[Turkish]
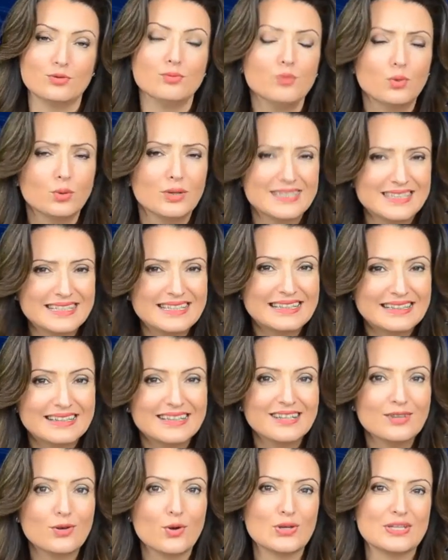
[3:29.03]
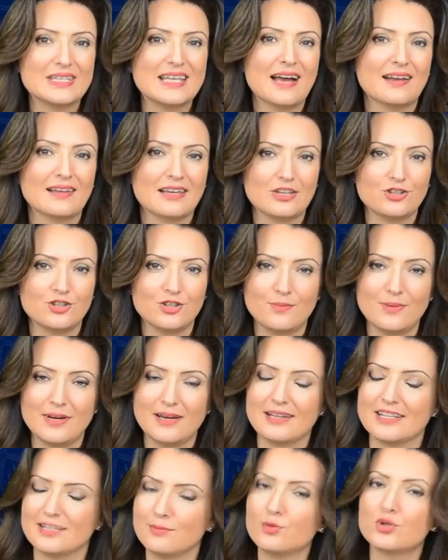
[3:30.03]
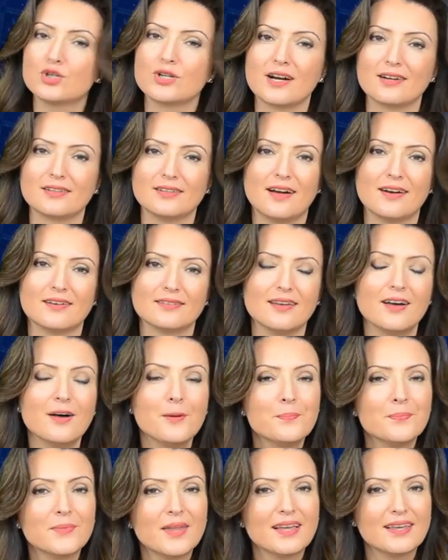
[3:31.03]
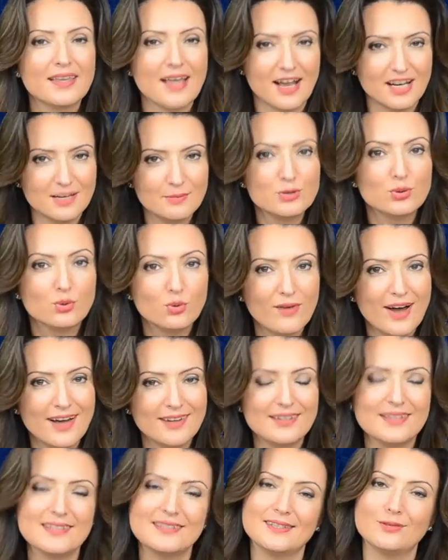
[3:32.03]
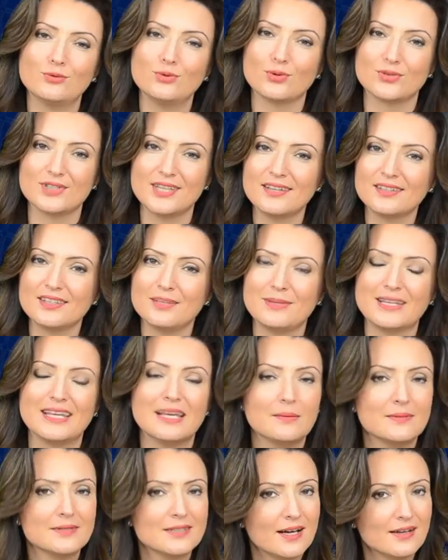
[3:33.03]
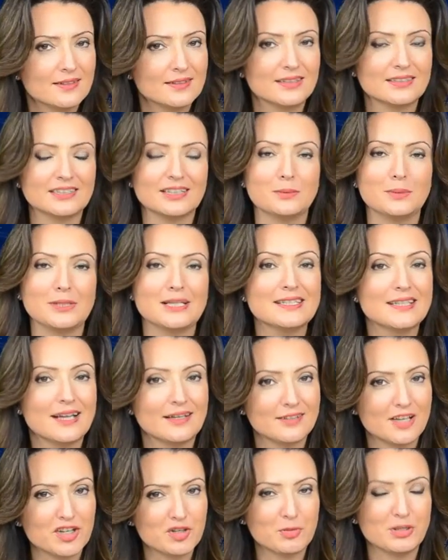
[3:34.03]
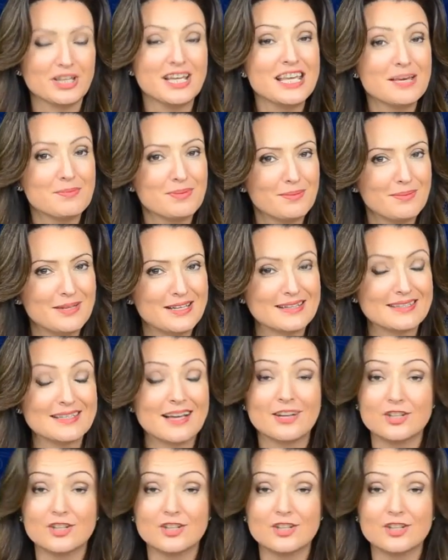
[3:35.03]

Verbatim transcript: Tüm olasılıkları gözden geçirmeliyiz. Bu şartlarda kendimizi güvende hissediyorsak tabii ki imzada atabiliriz, anlaşmada yapabiliriz.